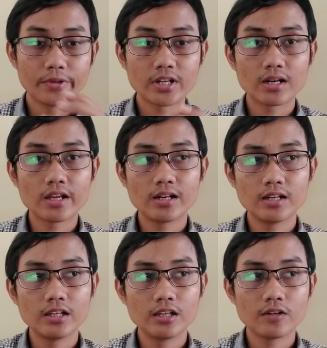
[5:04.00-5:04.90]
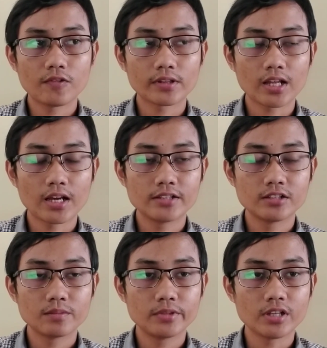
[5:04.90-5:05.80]
waminan laili
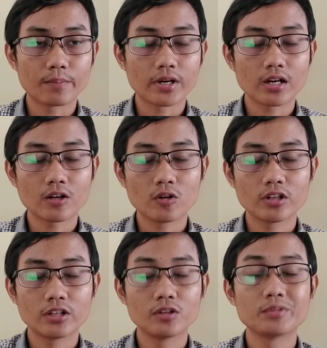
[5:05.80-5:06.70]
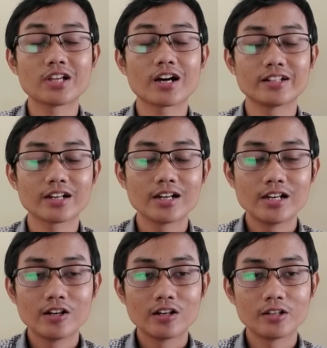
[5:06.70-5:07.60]
fatahajat bi apakah kalau ini misalnya
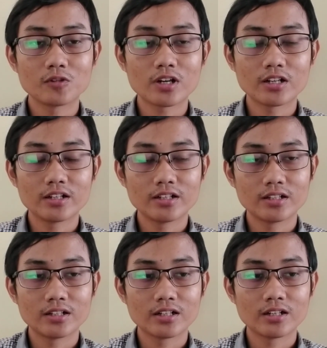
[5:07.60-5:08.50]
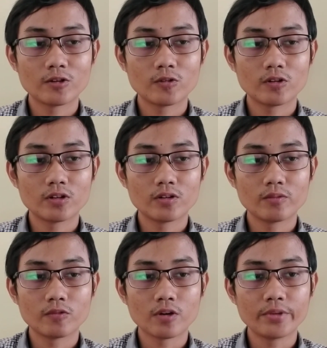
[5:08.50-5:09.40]
itu kan eh,
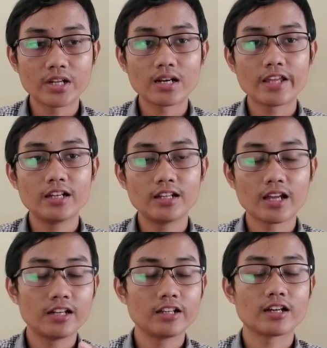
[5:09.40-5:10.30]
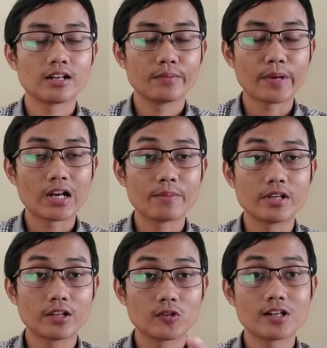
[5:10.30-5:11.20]
waminan laili laili kan
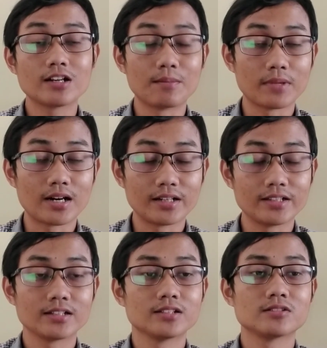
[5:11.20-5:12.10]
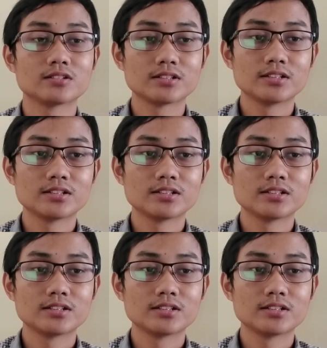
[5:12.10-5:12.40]
malam ya gitu kan gampang ya gitu